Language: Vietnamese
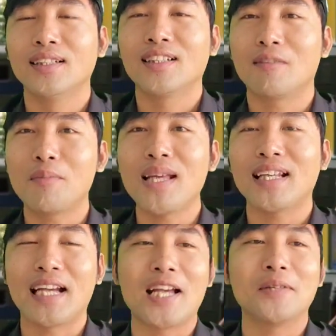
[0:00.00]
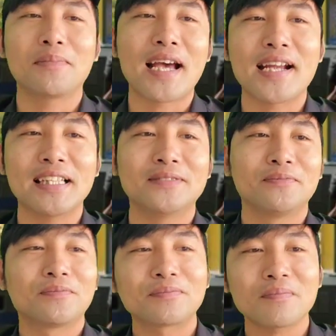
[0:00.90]
không biết là ngày hôm nay đó
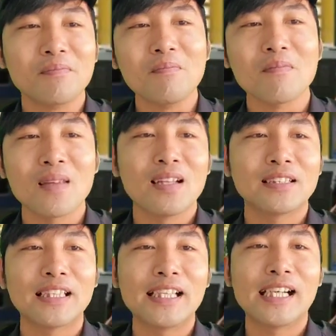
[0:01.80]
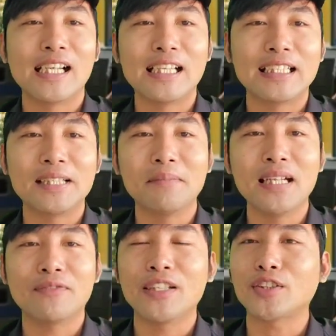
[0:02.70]
thì à, diễn
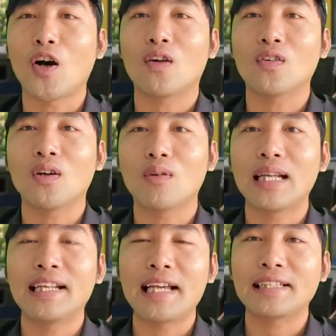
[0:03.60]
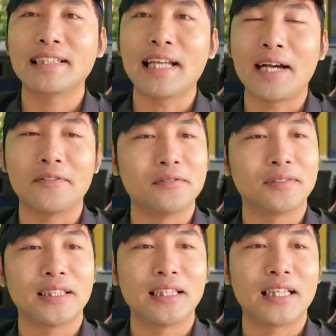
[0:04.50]
biến cái phiên tòa của cô đinh lan như thế nào
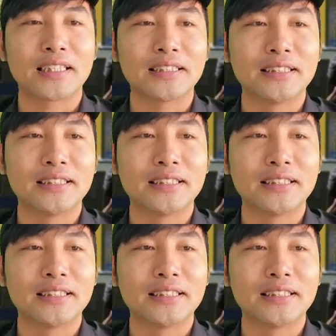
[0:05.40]
thì à,